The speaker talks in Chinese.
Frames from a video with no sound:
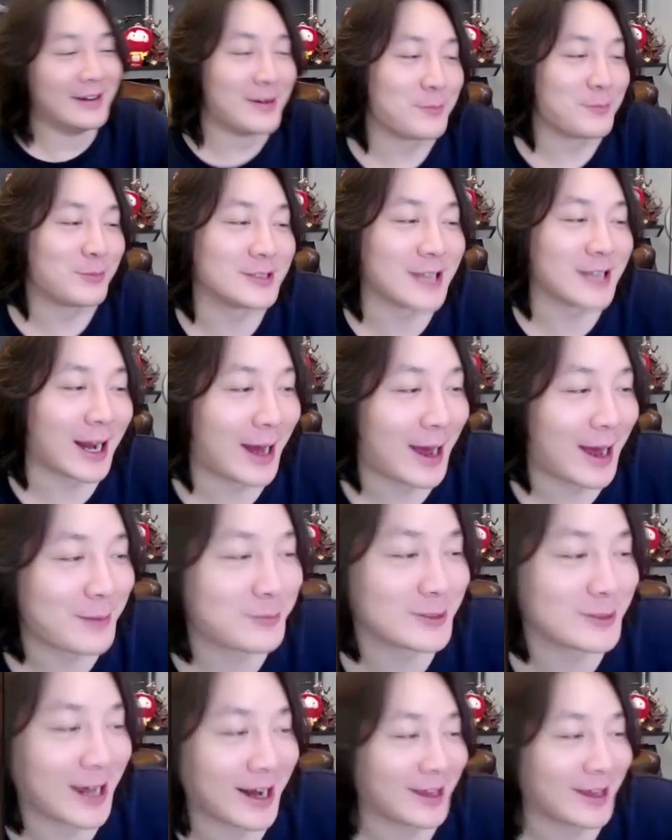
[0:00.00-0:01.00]
不讲了啊，不
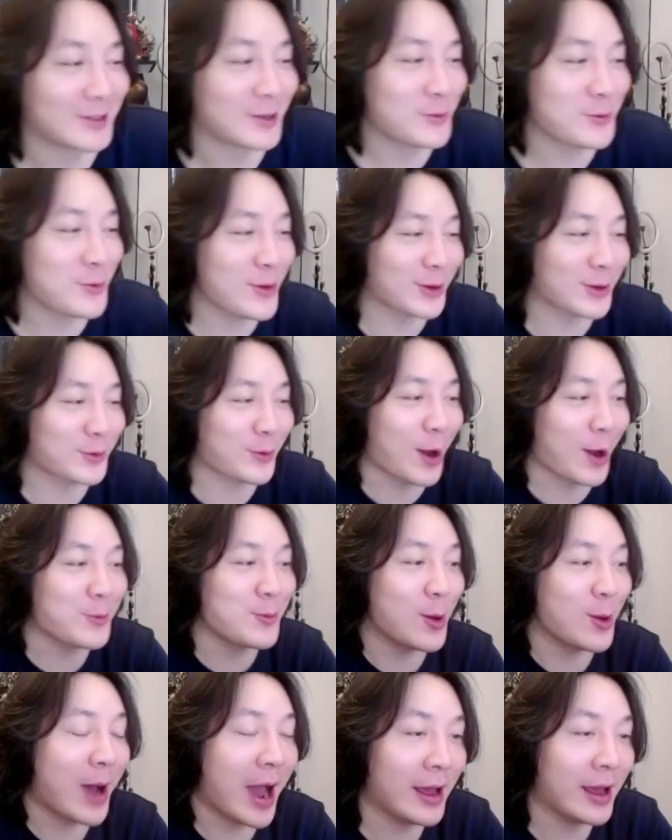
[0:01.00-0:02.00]
讲了，这越传越
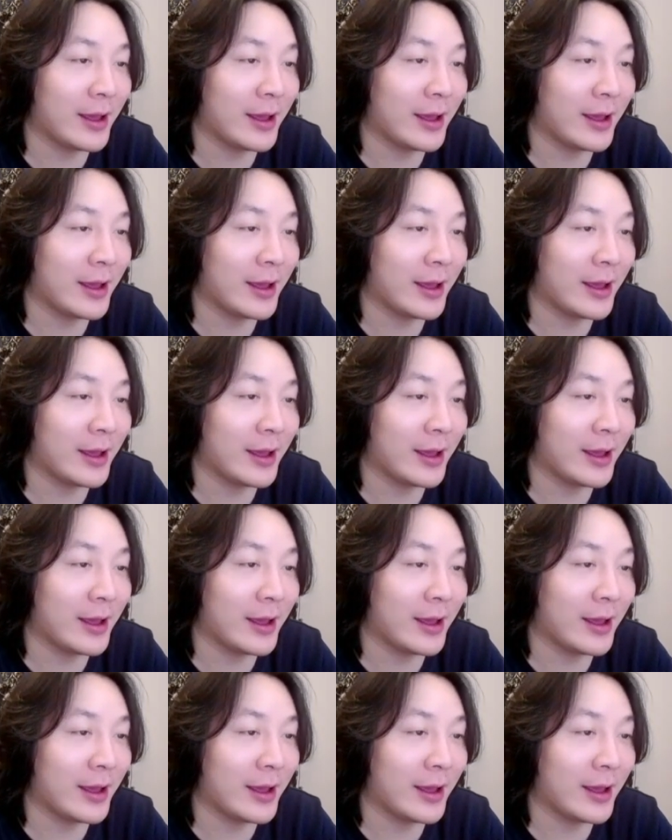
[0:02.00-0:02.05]
歪。